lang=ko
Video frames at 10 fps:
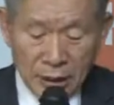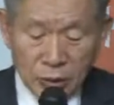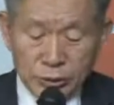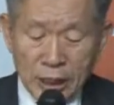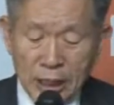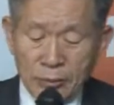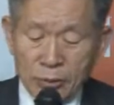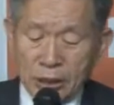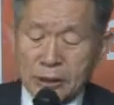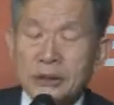
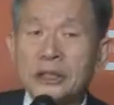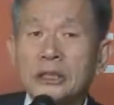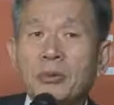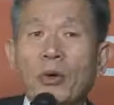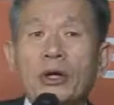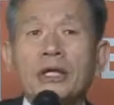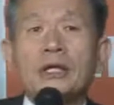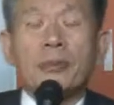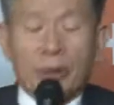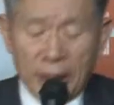예루살렘으로 가서
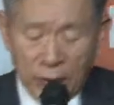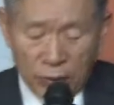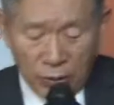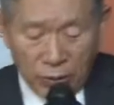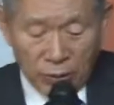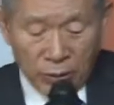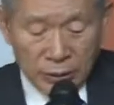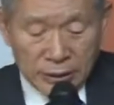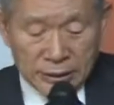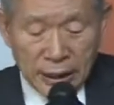15일을 보내고